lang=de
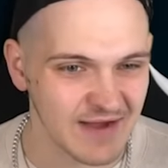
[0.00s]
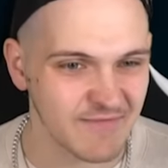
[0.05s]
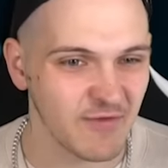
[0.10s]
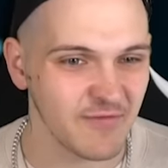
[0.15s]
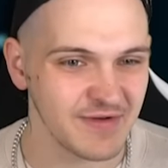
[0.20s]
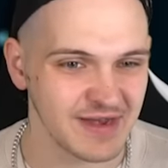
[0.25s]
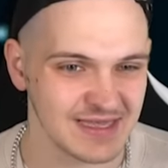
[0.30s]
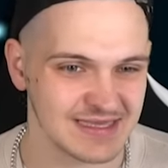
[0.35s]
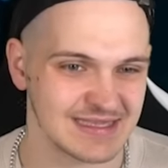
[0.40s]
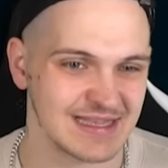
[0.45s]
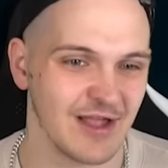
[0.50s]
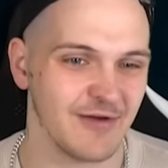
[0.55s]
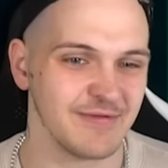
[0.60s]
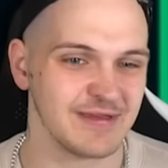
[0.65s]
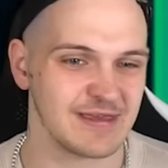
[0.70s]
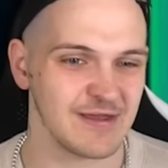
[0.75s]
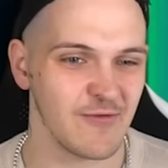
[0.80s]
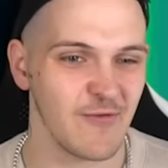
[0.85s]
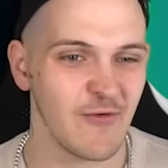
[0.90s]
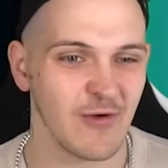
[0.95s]
wo wir das, glaube ich,
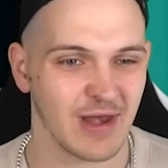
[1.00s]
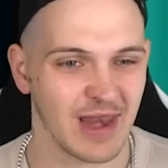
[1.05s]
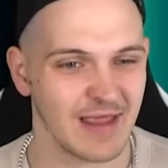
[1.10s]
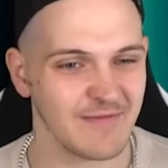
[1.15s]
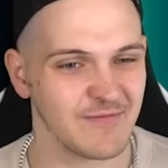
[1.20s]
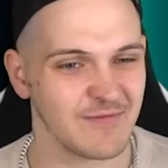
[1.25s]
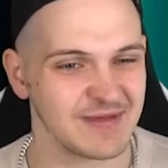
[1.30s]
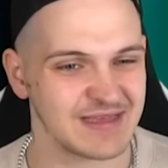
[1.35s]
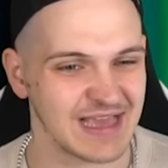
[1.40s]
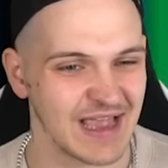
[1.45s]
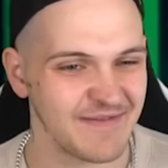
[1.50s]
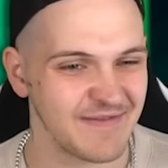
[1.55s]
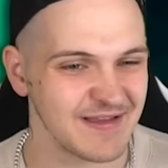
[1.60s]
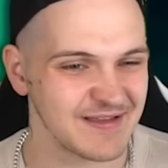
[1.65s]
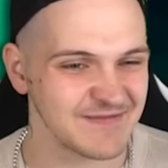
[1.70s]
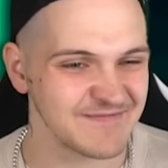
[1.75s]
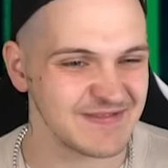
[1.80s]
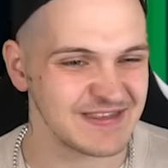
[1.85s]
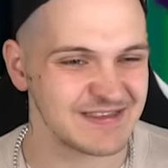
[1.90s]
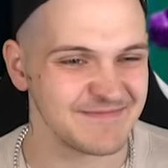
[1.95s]
hier hochladen, wo man sich einfach
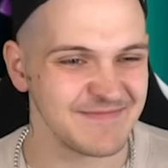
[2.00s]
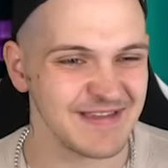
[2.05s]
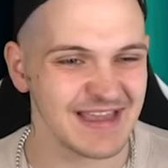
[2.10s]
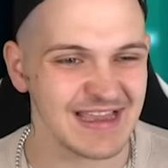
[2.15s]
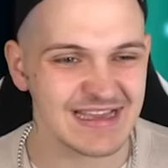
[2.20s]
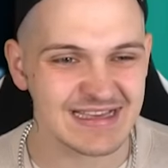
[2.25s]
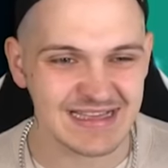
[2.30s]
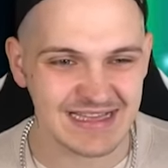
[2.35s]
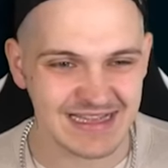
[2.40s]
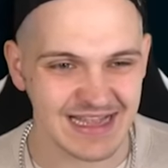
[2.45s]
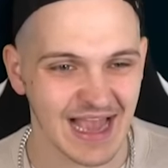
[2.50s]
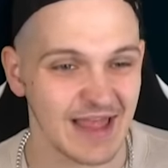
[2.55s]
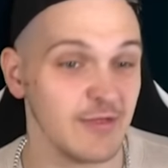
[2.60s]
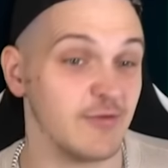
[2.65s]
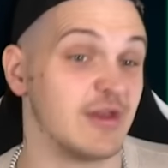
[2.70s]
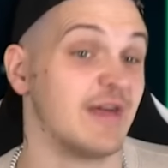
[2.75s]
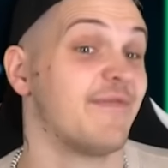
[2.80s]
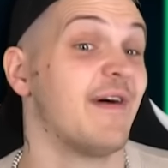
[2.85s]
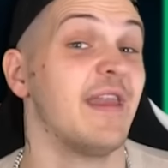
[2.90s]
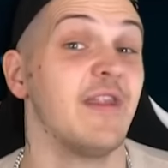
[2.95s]
so ein bisschen berieseln kann.
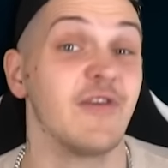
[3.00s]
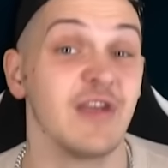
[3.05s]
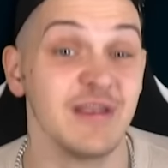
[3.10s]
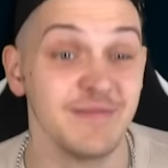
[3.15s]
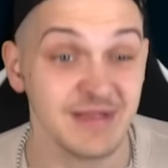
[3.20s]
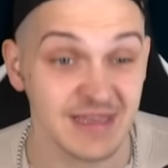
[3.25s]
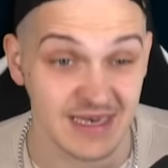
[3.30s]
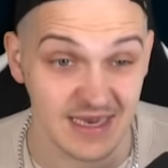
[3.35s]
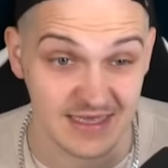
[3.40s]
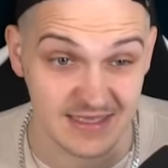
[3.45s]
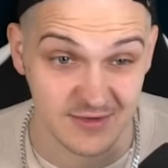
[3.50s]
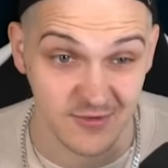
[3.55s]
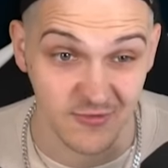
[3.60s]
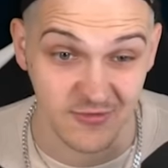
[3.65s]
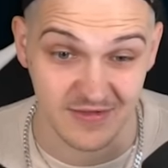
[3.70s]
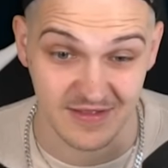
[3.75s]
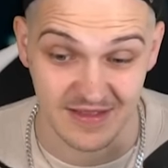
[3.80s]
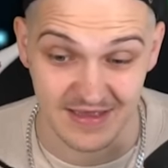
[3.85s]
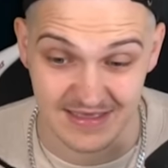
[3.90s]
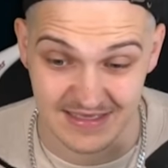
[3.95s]
Oder wann auch immer ihr das
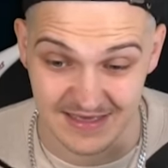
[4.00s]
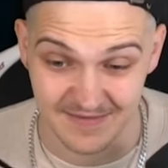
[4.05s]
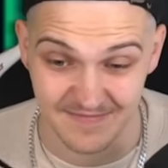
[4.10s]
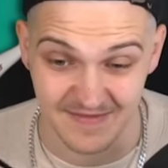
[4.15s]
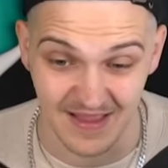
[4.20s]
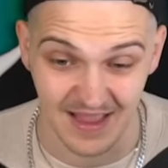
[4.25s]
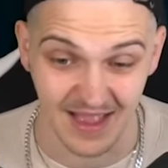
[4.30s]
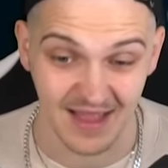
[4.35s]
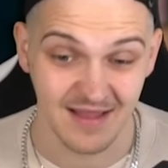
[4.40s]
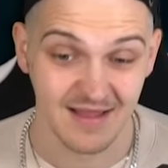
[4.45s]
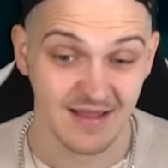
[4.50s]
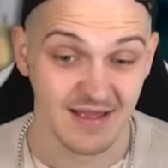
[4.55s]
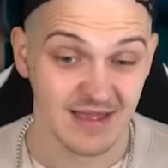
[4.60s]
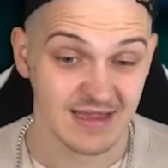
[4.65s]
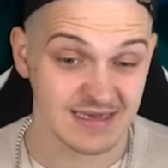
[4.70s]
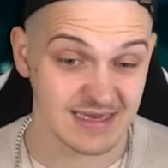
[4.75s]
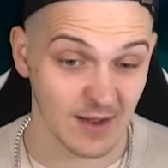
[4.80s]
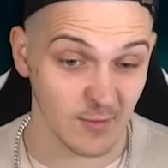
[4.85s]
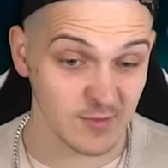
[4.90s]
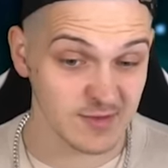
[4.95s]
guckt, ne? Es gibt ja
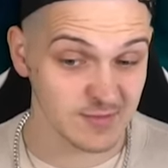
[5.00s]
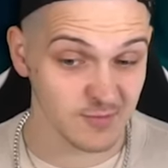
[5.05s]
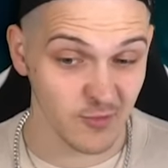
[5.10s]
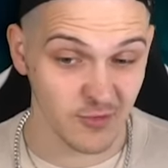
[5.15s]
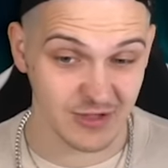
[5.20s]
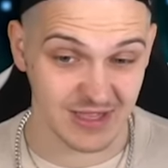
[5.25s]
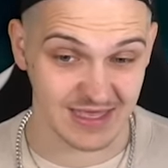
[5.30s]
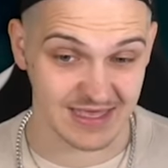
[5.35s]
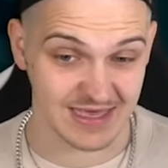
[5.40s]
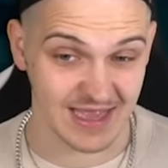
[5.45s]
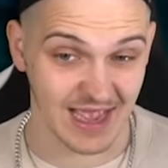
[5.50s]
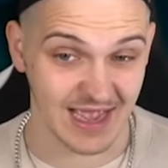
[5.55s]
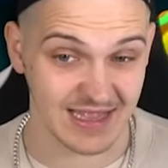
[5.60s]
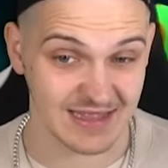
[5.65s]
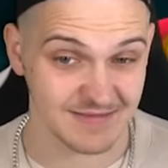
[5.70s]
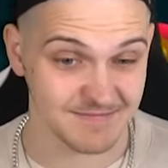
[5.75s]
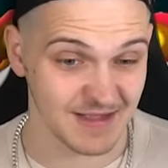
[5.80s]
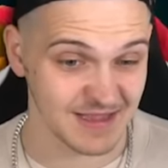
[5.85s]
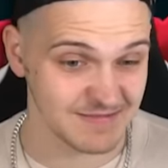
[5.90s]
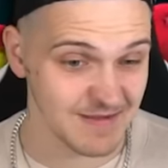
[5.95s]
tausend
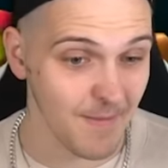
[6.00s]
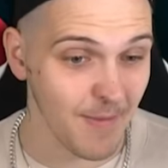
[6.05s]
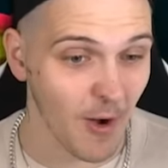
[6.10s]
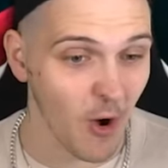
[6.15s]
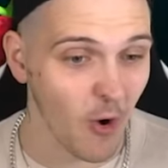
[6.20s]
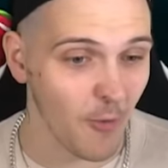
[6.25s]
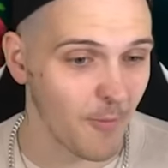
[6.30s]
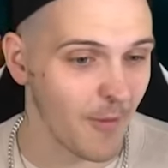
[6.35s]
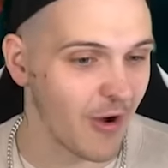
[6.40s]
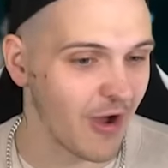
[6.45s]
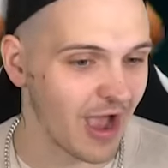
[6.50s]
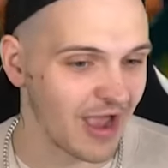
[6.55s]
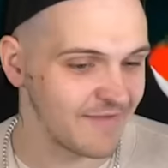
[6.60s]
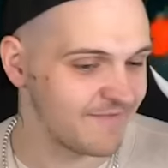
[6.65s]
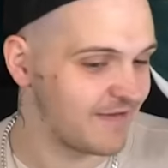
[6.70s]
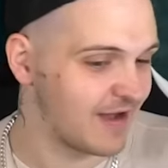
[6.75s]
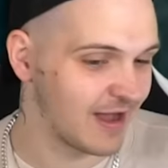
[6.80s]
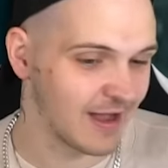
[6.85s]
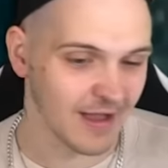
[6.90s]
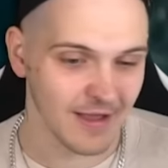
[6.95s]
Möglichkeiten. Manchmal braucht man auch
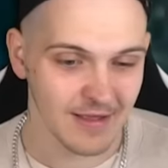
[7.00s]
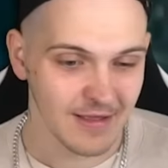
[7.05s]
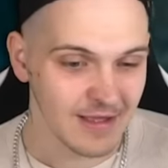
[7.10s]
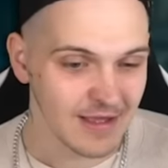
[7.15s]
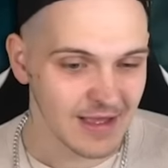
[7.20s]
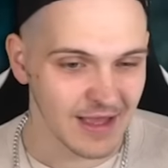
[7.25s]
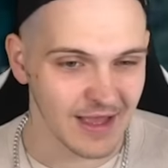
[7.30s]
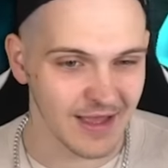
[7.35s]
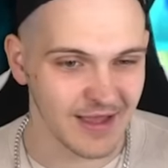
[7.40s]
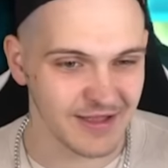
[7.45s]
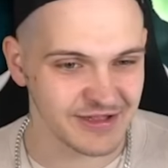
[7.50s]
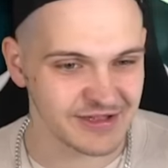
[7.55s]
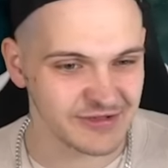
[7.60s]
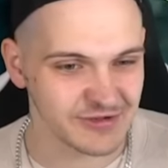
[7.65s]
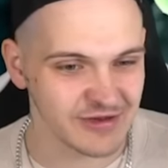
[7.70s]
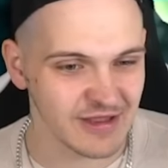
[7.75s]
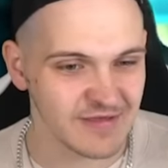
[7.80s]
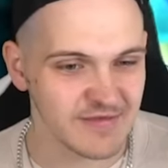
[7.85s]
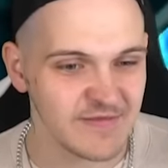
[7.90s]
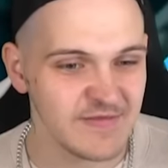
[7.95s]
einfach äh, ein
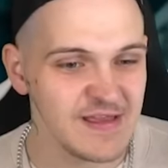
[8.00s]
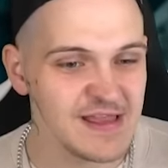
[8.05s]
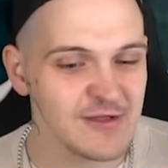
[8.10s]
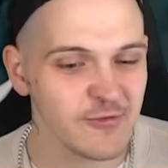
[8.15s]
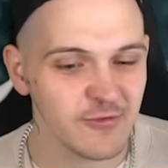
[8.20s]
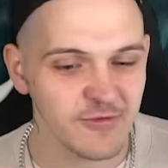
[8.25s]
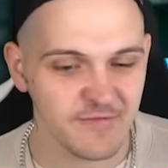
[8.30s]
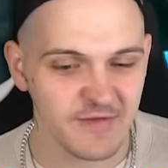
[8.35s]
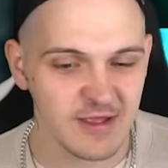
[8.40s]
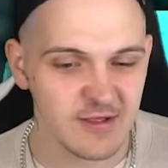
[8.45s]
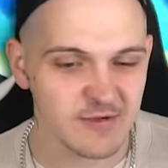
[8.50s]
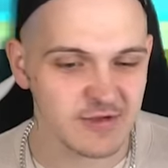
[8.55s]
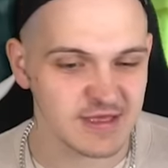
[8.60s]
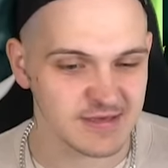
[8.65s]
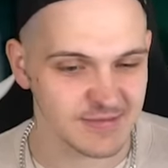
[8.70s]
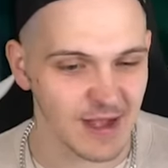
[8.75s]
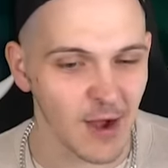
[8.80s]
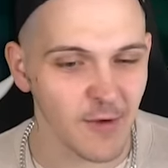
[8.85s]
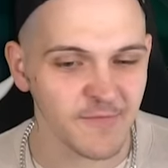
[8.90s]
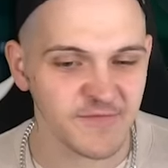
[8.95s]
schönes Feelgood-Video
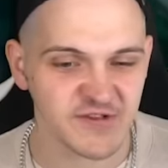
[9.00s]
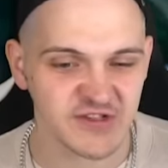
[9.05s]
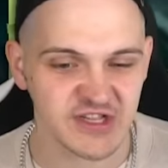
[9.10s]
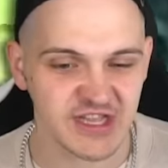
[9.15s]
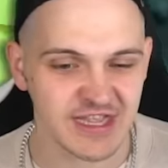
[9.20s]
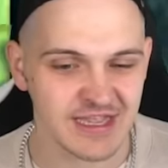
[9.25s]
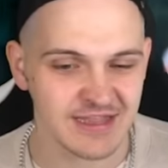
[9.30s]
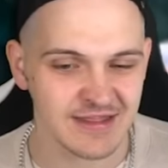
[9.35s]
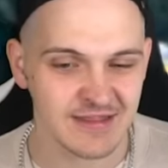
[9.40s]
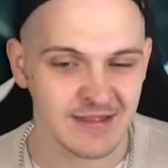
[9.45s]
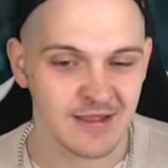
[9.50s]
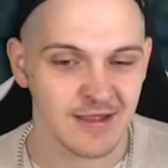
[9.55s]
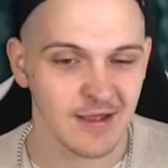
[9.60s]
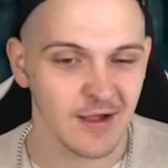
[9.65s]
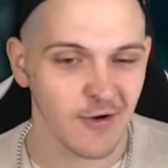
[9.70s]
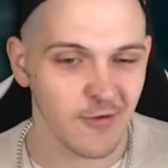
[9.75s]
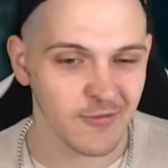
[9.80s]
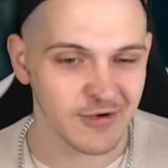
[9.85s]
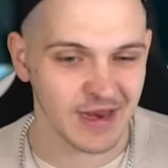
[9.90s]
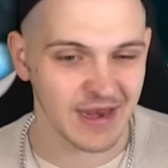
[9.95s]
zum Aufstehen
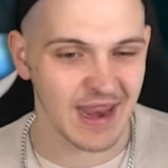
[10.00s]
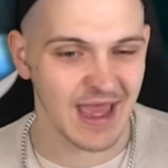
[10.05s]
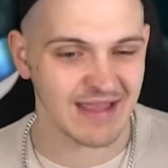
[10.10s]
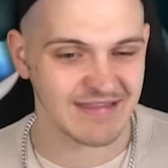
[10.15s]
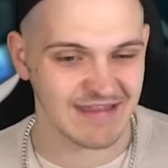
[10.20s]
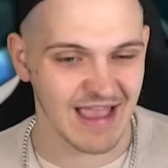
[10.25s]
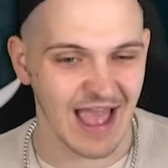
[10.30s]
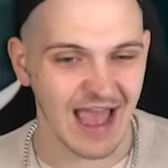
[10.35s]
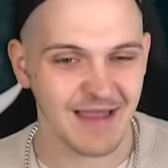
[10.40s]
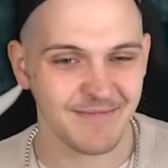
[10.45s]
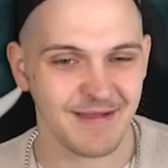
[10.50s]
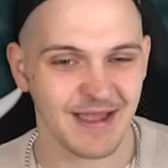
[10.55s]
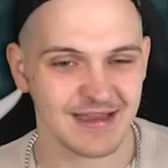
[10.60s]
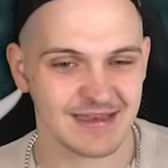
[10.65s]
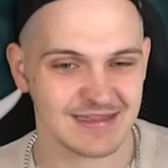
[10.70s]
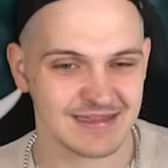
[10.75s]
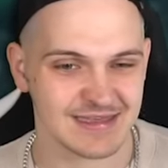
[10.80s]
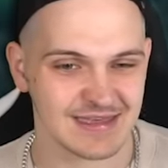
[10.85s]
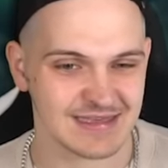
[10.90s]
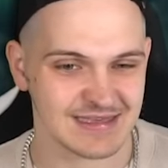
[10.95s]
oder nach der Arbeit.
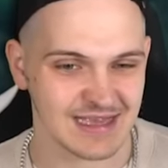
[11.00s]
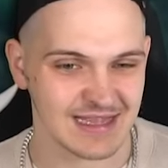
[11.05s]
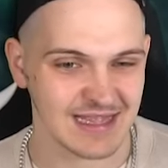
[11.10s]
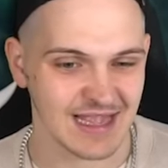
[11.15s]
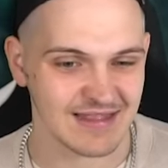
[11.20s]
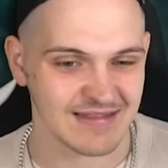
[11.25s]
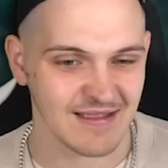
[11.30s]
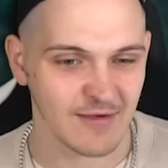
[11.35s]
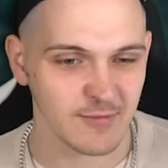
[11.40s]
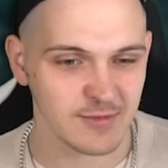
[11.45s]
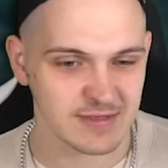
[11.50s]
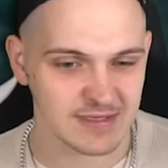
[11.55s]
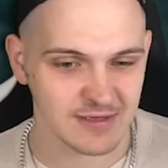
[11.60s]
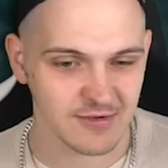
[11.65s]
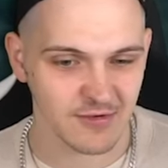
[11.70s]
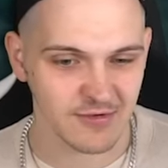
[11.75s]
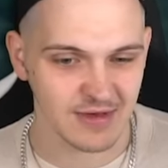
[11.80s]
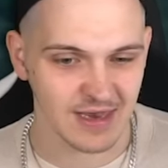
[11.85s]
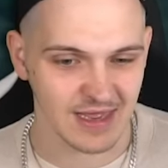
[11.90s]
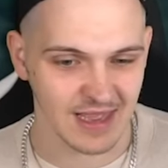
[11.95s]
Es kann ja tausend
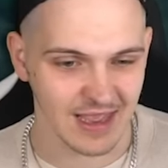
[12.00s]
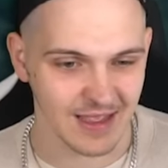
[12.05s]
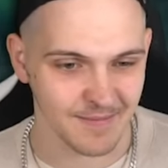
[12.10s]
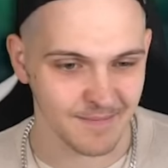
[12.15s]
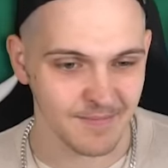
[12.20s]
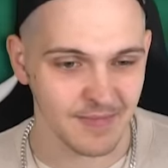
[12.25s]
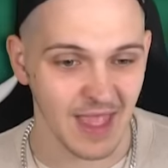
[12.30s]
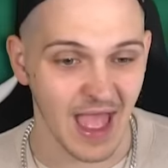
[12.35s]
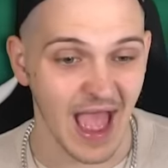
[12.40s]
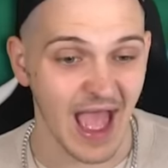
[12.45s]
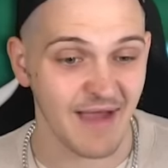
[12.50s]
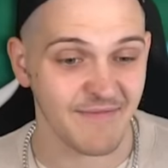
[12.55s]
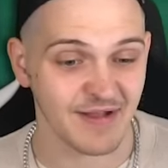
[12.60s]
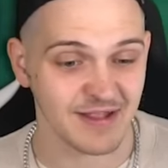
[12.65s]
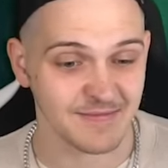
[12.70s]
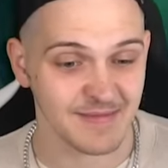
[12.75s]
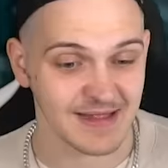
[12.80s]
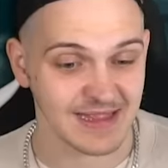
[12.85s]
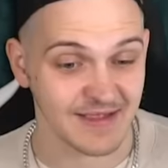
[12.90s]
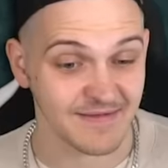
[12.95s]
Gründe geben. Ah,
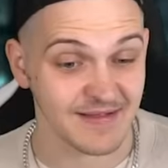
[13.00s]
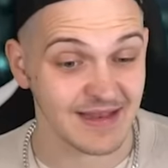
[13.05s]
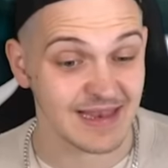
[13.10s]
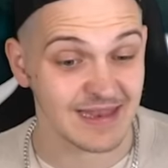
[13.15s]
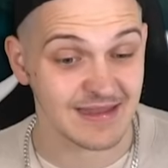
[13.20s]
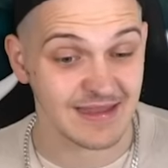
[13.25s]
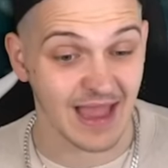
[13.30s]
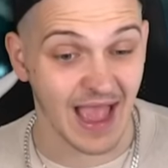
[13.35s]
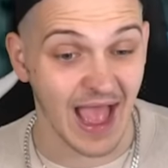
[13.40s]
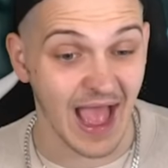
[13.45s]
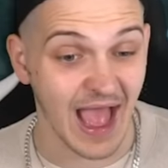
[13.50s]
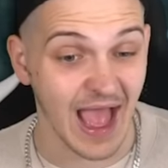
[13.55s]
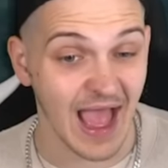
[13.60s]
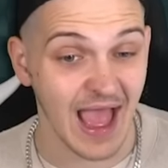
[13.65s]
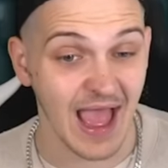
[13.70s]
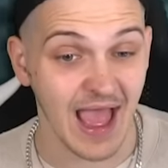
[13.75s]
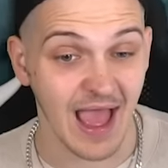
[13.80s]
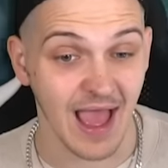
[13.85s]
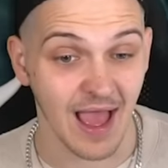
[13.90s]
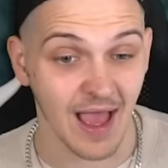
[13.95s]
warte mal, da...
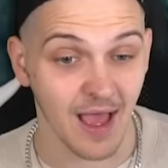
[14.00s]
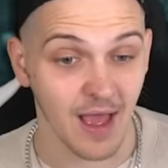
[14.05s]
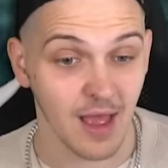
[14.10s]
Ah,